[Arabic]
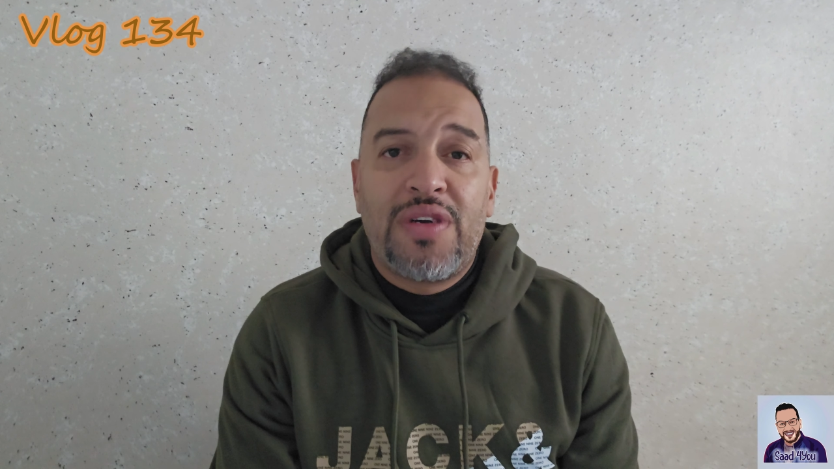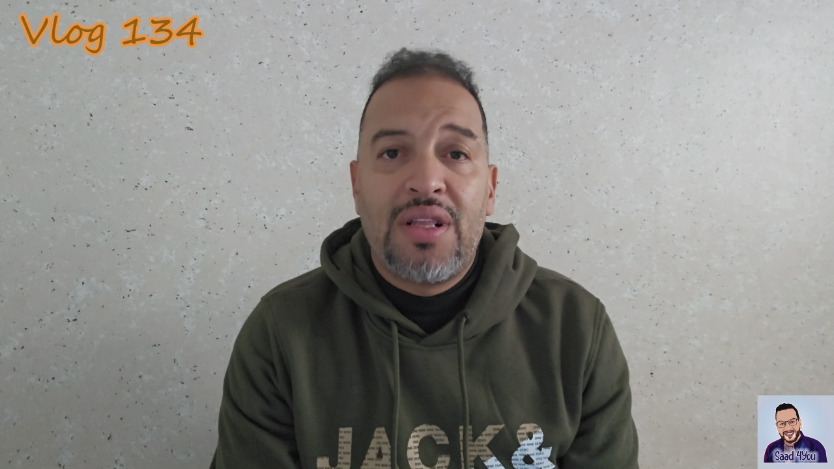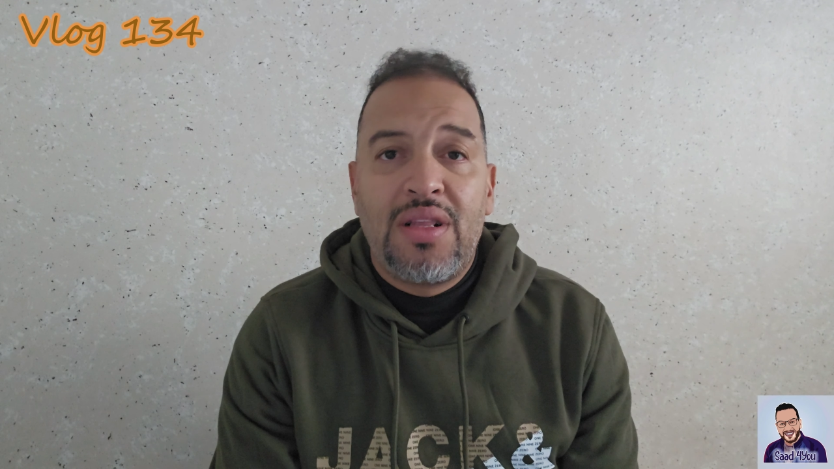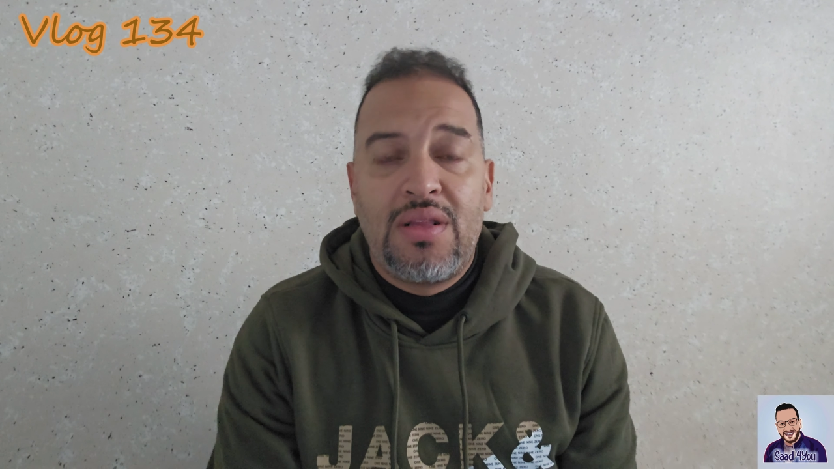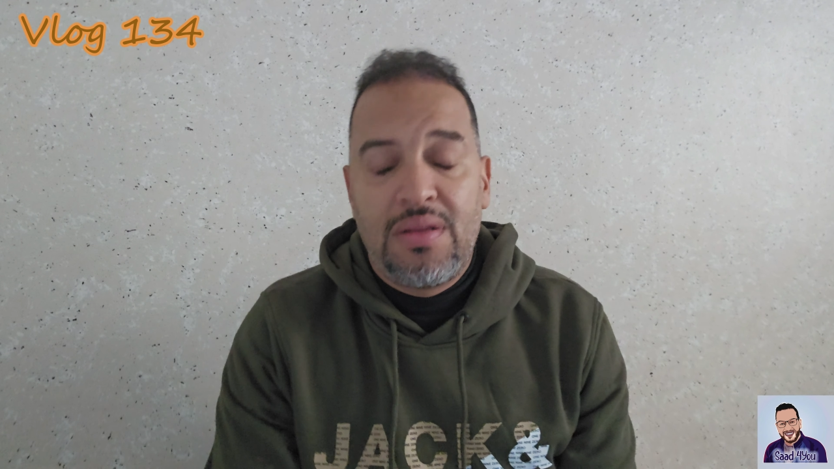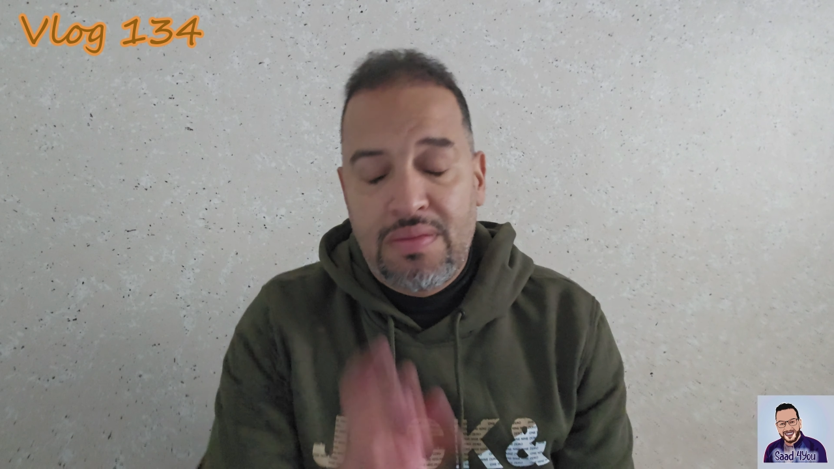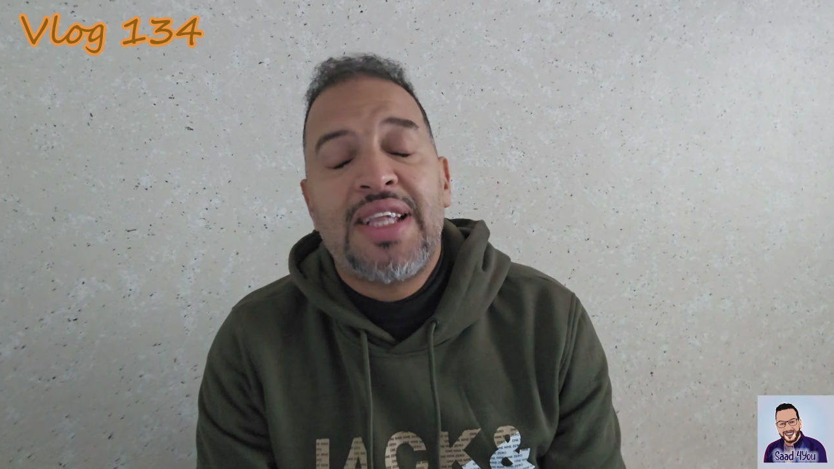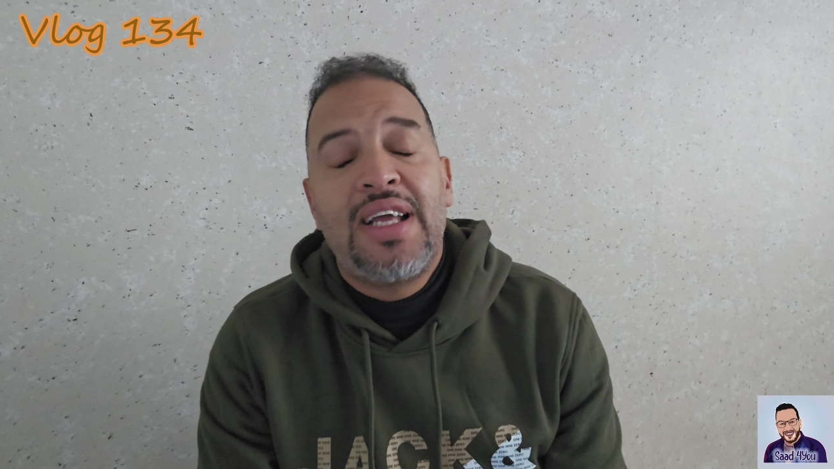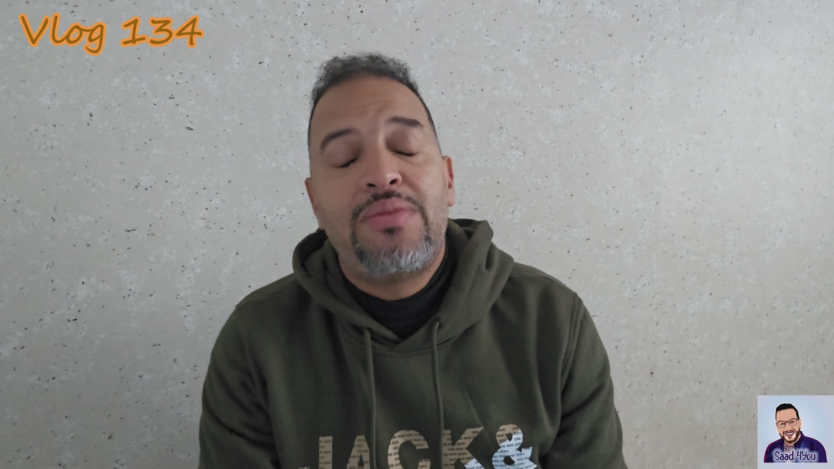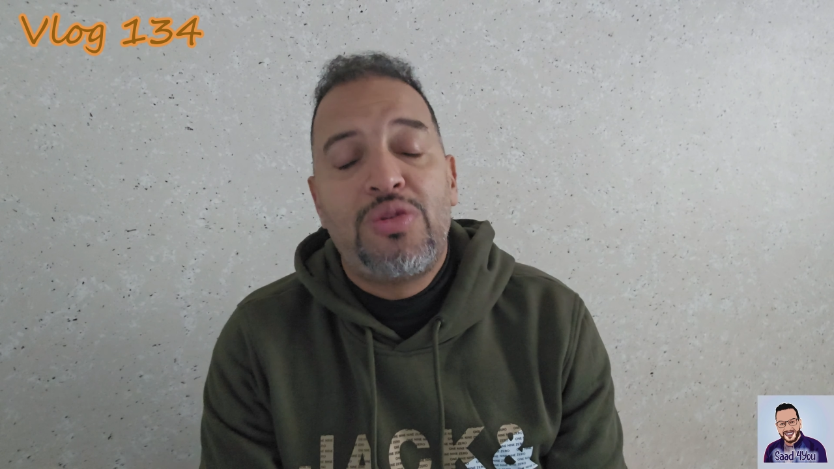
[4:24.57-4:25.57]
هذا
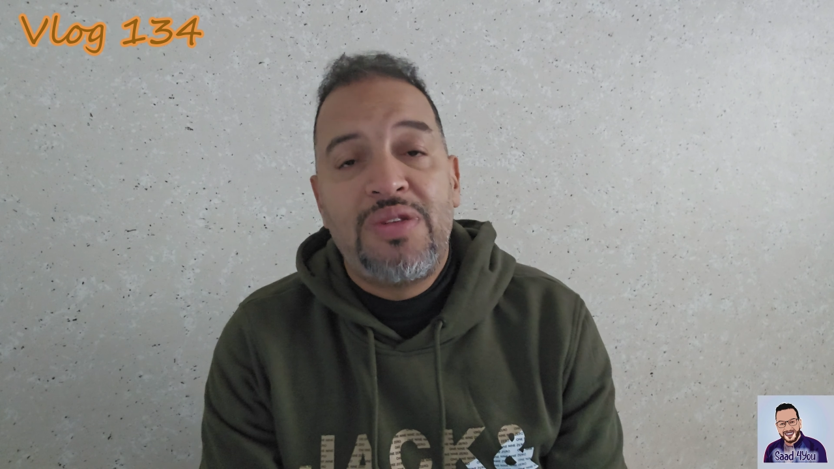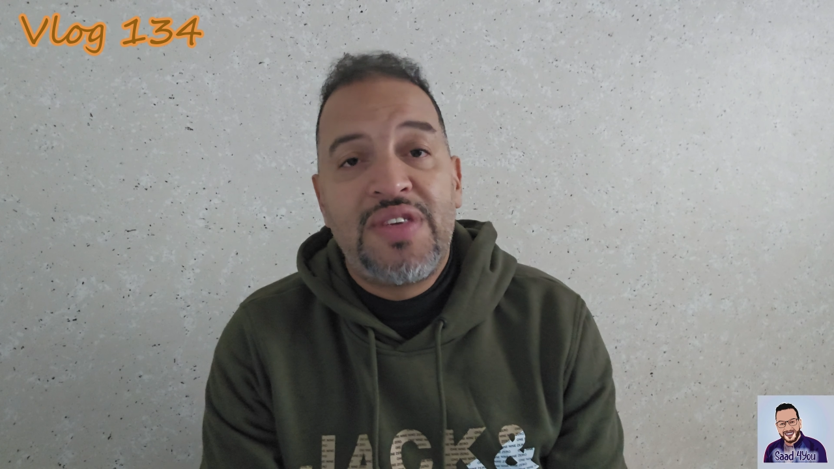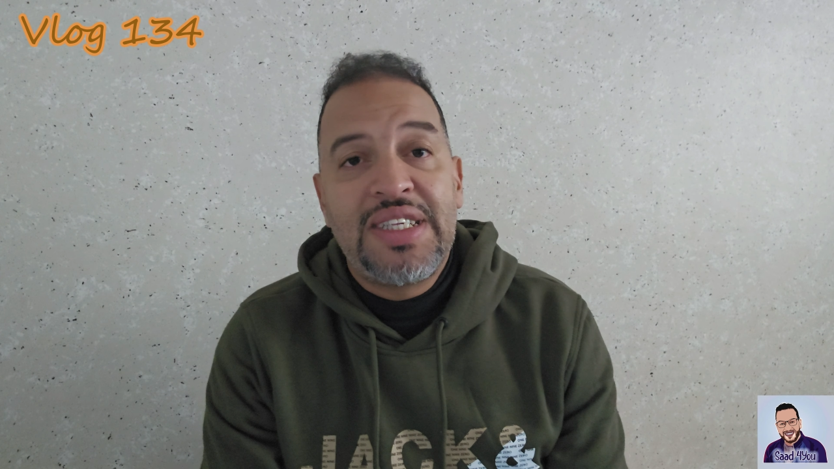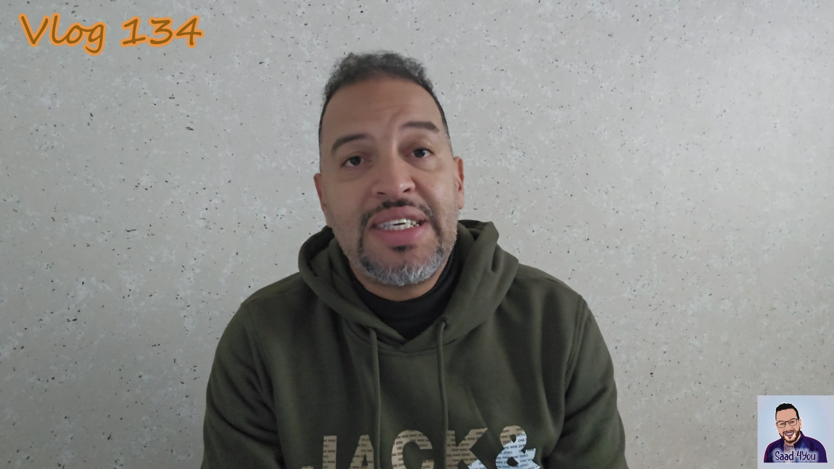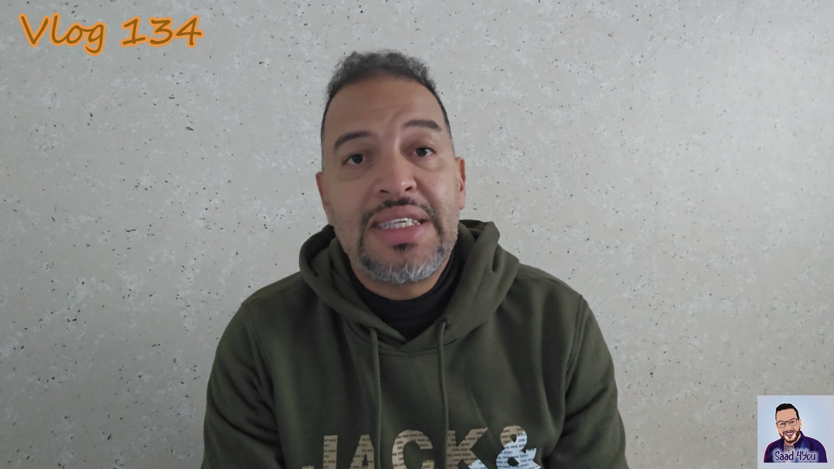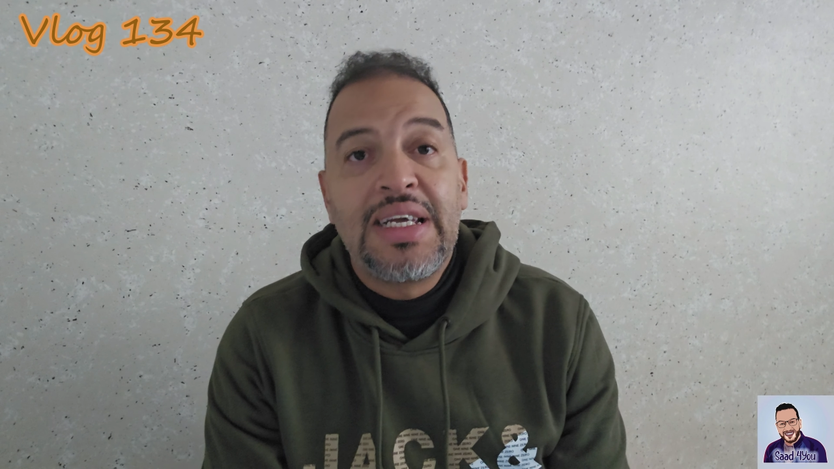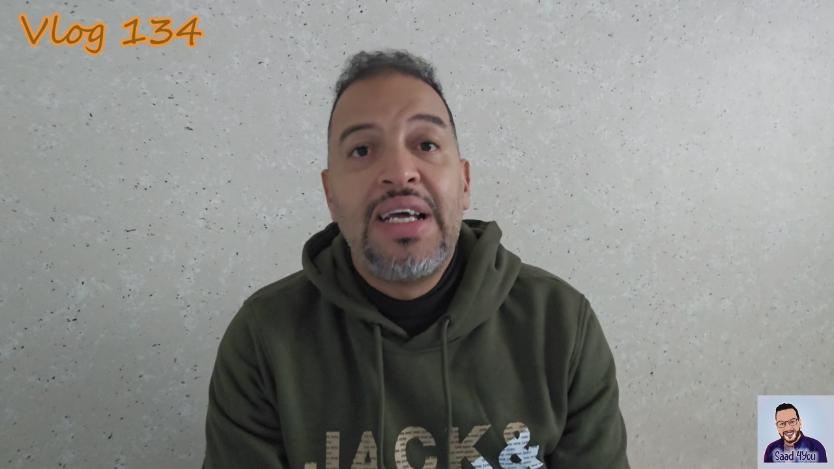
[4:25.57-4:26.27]
العالم 2023